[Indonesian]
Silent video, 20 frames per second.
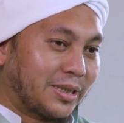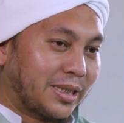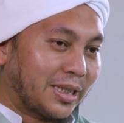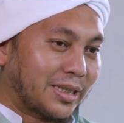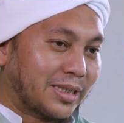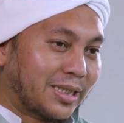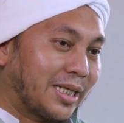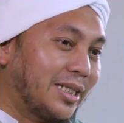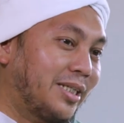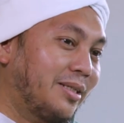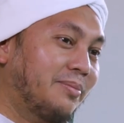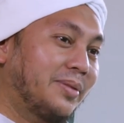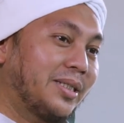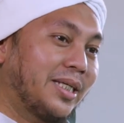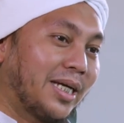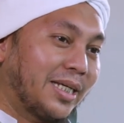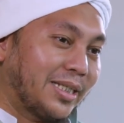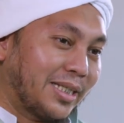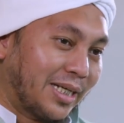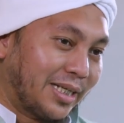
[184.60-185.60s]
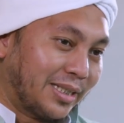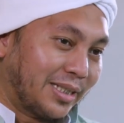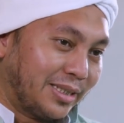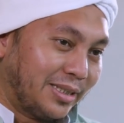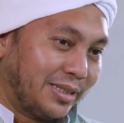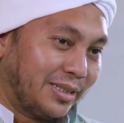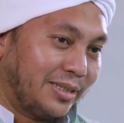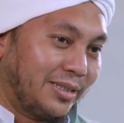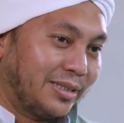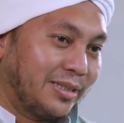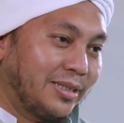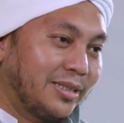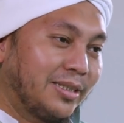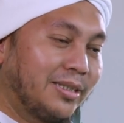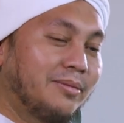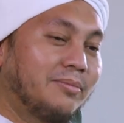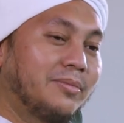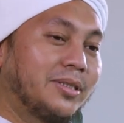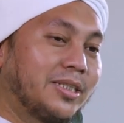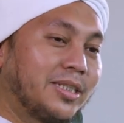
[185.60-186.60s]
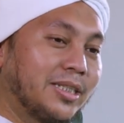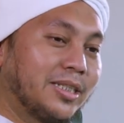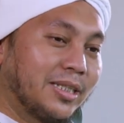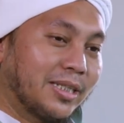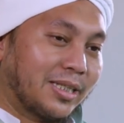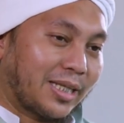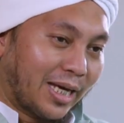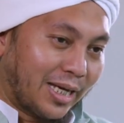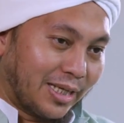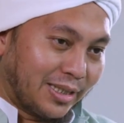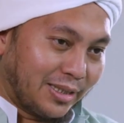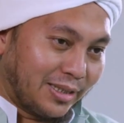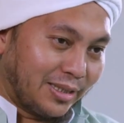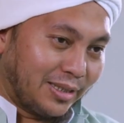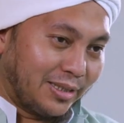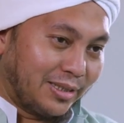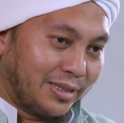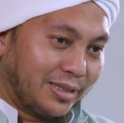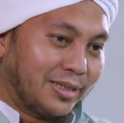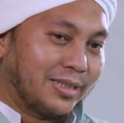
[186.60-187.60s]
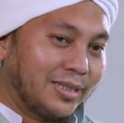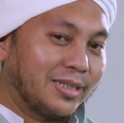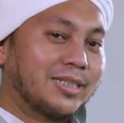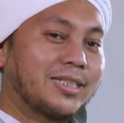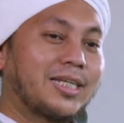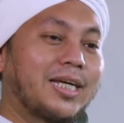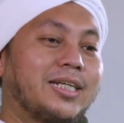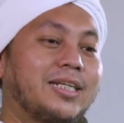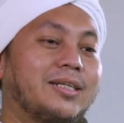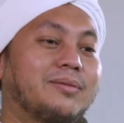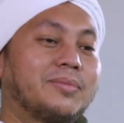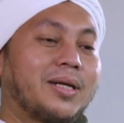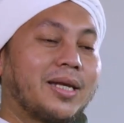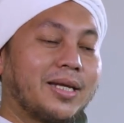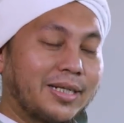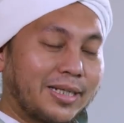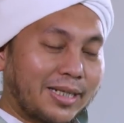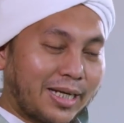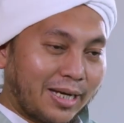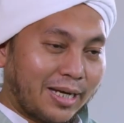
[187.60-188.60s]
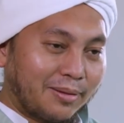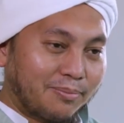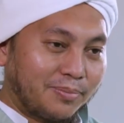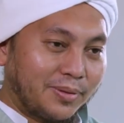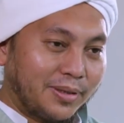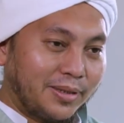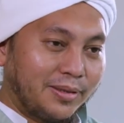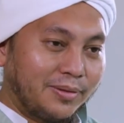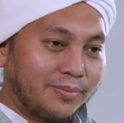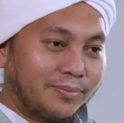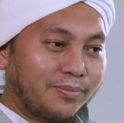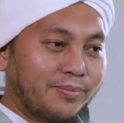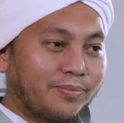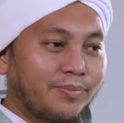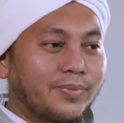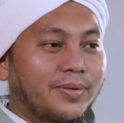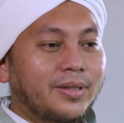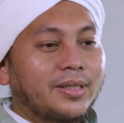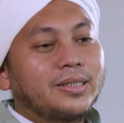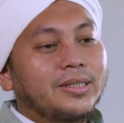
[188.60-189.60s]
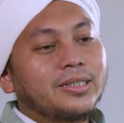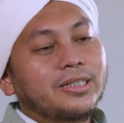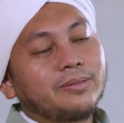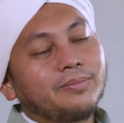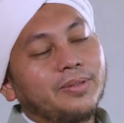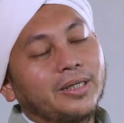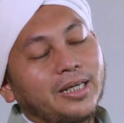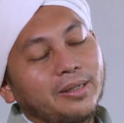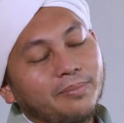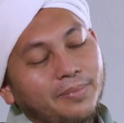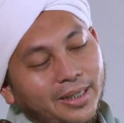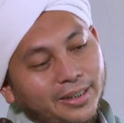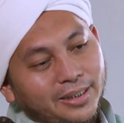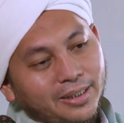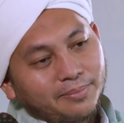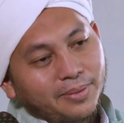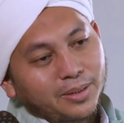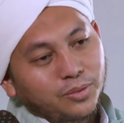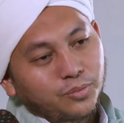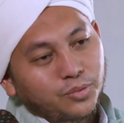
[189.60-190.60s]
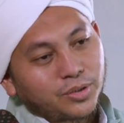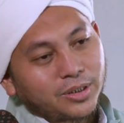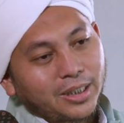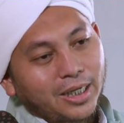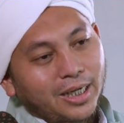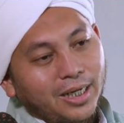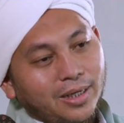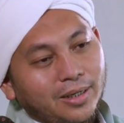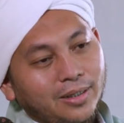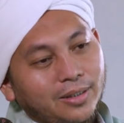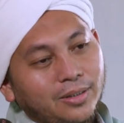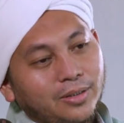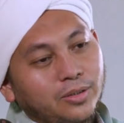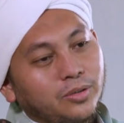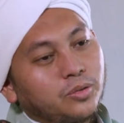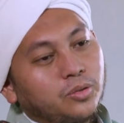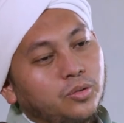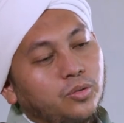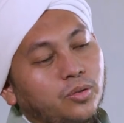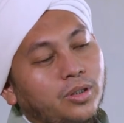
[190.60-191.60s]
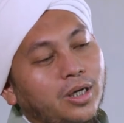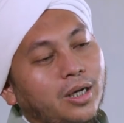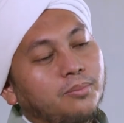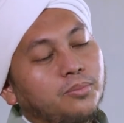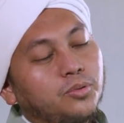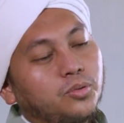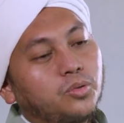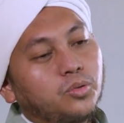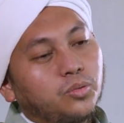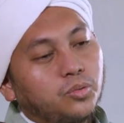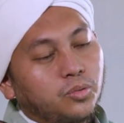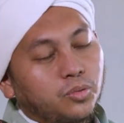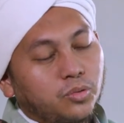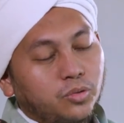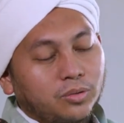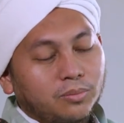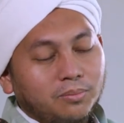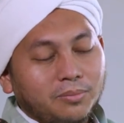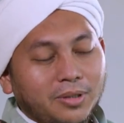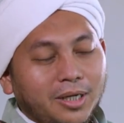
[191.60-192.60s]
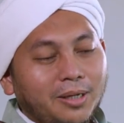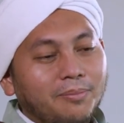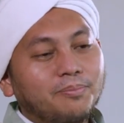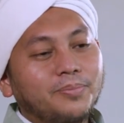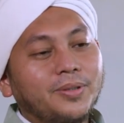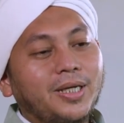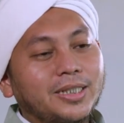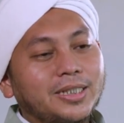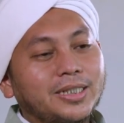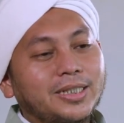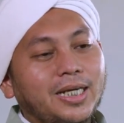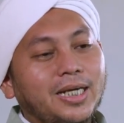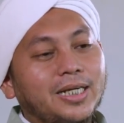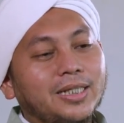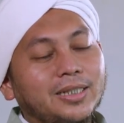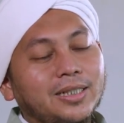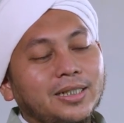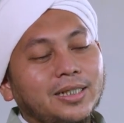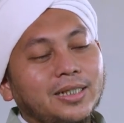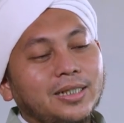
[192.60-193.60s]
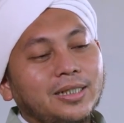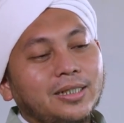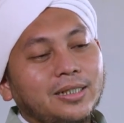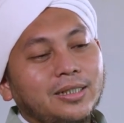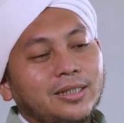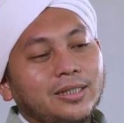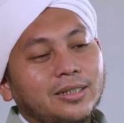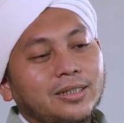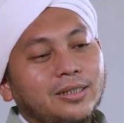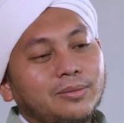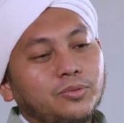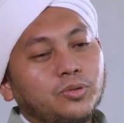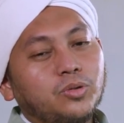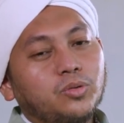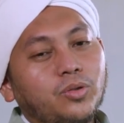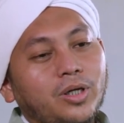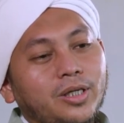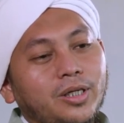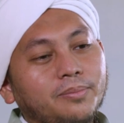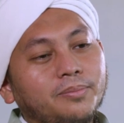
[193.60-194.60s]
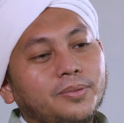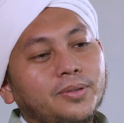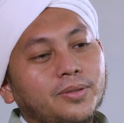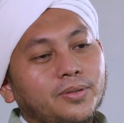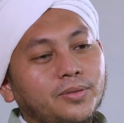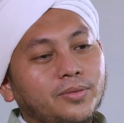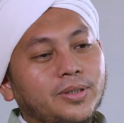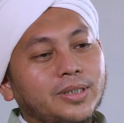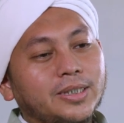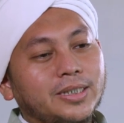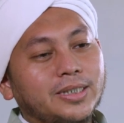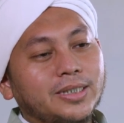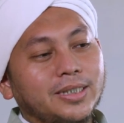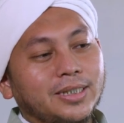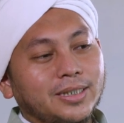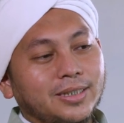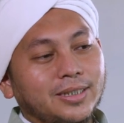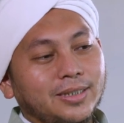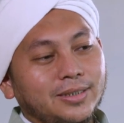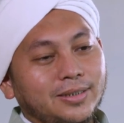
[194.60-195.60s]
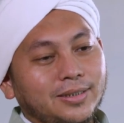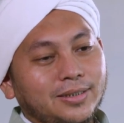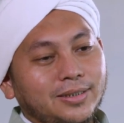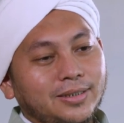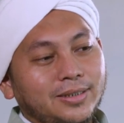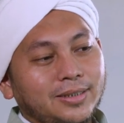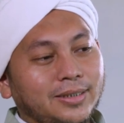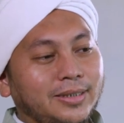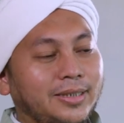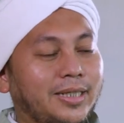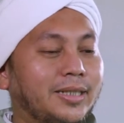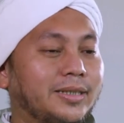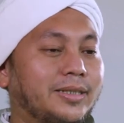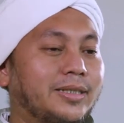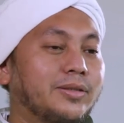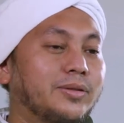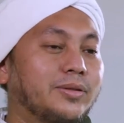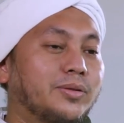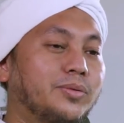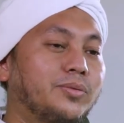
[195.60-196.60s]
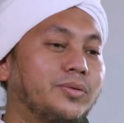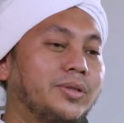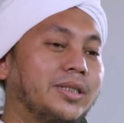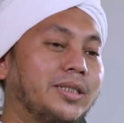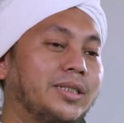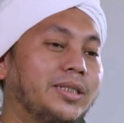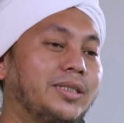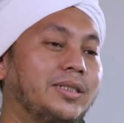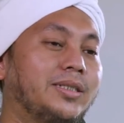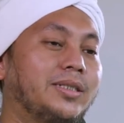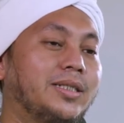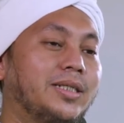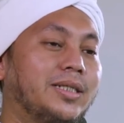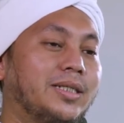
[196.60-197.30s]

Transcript: bisa saling menyayangi, mencintai, saling melengkapi. Sebagaimana manusia juga butuh untuk melampiaskan kebutuhan biologisnya. Yang tentu ini